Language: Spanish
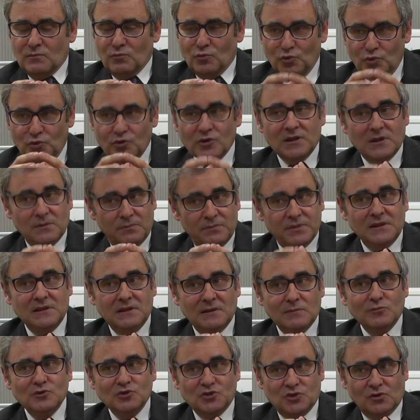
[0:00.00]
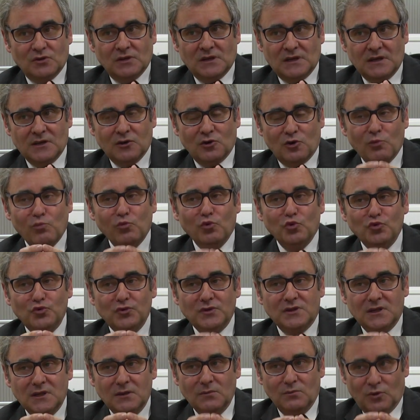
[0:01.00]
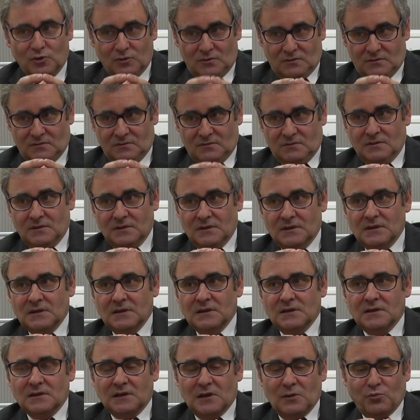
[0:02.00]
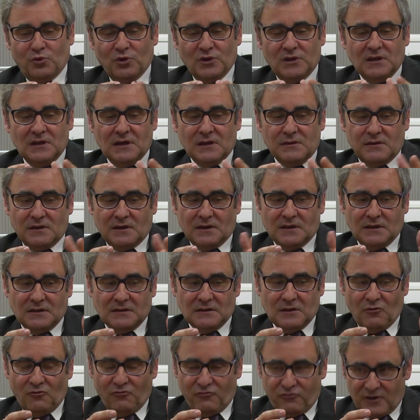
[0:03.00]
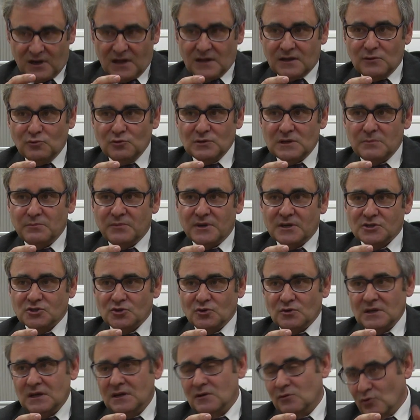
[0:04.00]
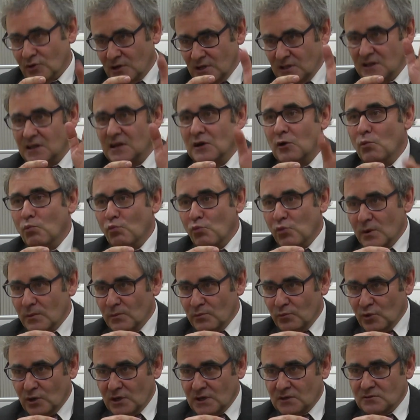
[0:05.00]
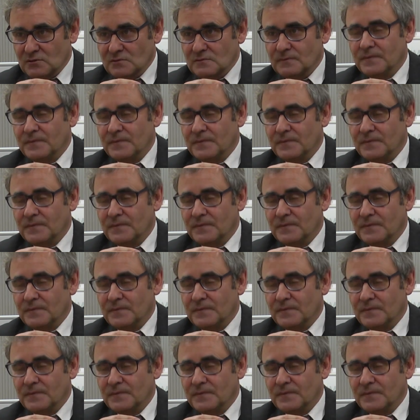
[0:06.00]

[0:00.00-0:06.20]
mundo depende mucho de él, es como un timón que puede hacer que naufrague una persona o que llegue a un buen puerto.